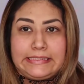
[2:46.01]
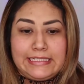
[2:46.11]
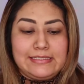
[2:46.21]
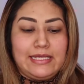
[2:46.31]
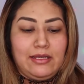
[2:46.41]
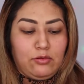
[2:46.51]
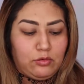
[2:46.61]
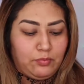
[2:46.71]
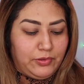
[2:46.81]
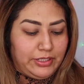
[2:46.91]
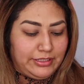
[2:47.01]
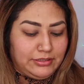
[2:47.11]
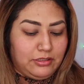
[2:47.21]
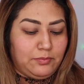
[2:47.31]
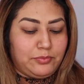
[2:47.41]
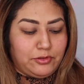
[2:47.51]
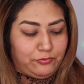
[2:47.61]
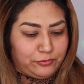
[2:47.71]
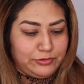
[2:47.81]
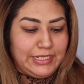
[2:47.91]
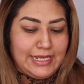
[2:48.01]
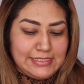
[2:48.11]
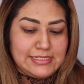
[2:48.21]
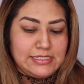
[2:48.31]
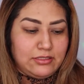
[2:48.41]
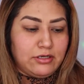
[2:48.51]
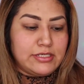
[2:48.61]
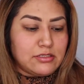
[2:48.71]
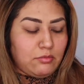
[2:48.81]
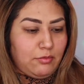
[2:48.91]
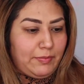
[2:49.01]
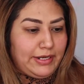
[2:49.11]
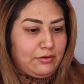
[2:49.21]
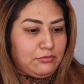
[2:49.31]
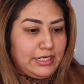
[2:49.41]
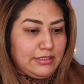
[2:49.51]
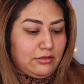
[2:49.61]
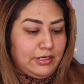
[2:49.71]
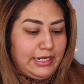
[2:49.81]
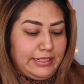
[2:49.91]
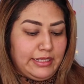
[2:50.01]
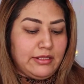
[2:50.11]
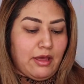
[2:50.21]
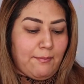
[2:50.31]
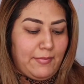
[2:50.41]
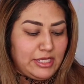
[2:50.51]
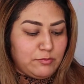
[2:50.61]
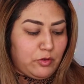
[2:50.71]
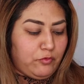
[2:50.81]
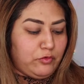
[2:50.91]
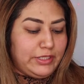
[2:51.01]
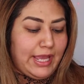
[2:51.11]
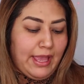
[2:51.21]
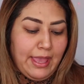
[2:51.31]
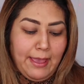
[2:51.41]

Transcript: Está un poquito profunda. Sí siento que es como para una tonalidad más profunda.